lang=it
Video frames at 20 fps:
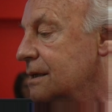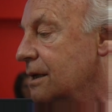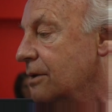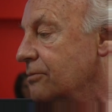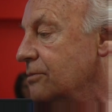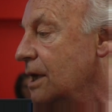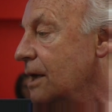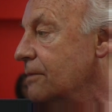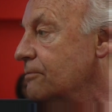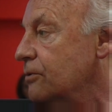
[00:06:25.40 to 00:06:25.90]
la
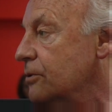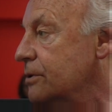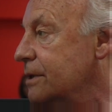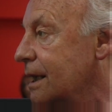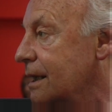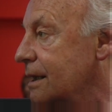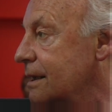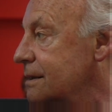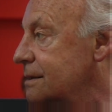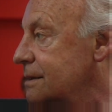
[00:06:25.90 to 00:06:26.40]
mia
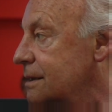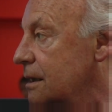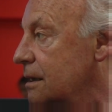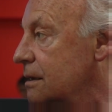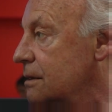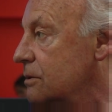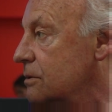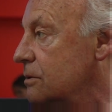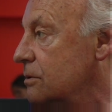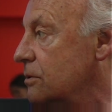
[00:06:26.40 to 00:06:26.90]

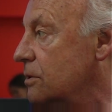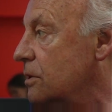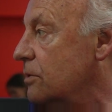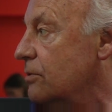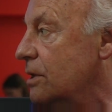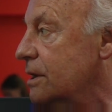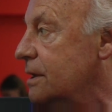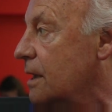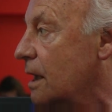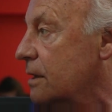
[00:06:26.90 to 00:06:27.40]
impotenza, ho
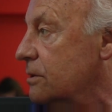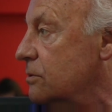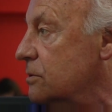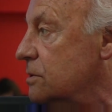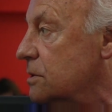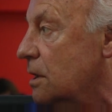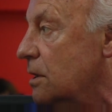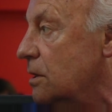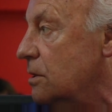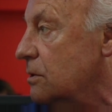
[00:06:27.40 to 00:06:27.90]
diventato
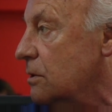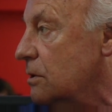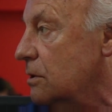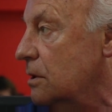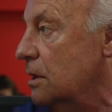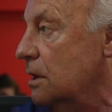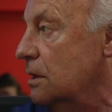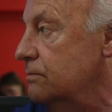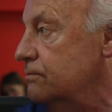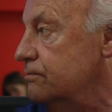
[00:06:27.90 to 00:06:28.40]

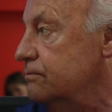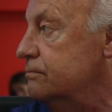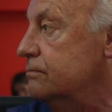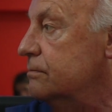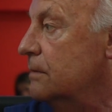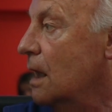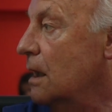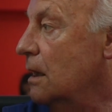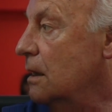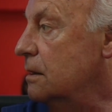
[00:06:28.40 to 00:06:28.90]
scrittore
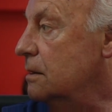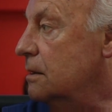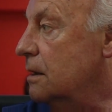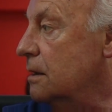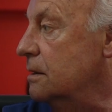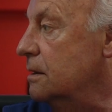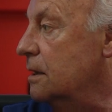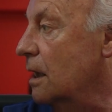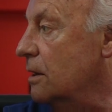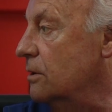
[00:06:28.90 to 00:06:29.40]

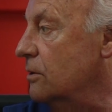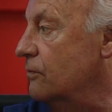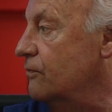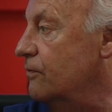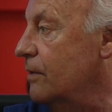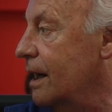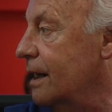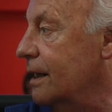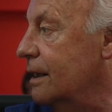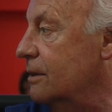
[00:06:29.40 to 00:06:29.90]
tentando
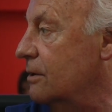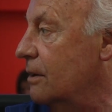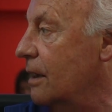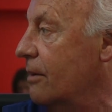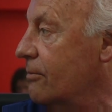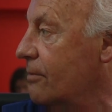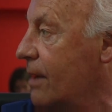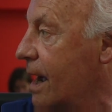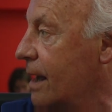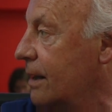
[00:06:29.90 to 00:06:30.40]
fare con
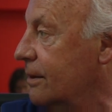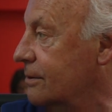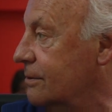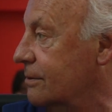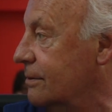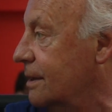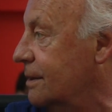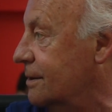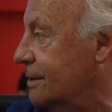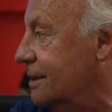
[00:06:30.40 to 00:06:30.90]
la mano
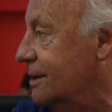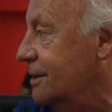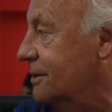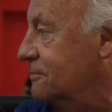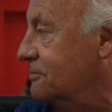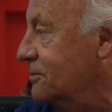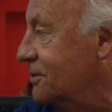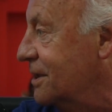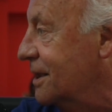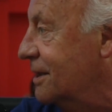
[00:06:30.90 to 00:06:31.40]
quello che
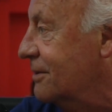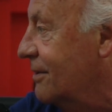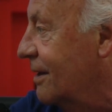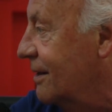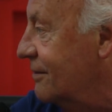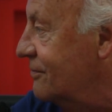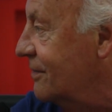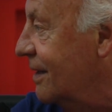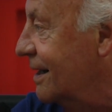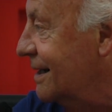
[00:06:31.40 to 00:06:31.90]
non
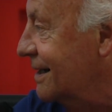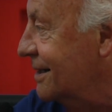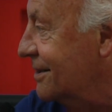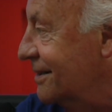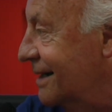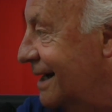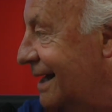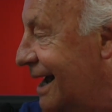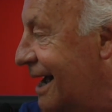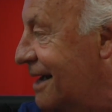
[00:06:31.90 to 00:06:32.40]
poteva fare
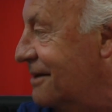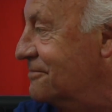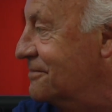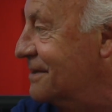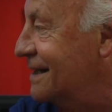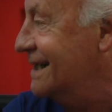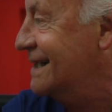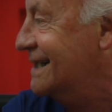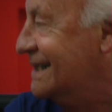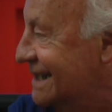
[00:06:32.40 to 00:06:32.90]
con le gambe,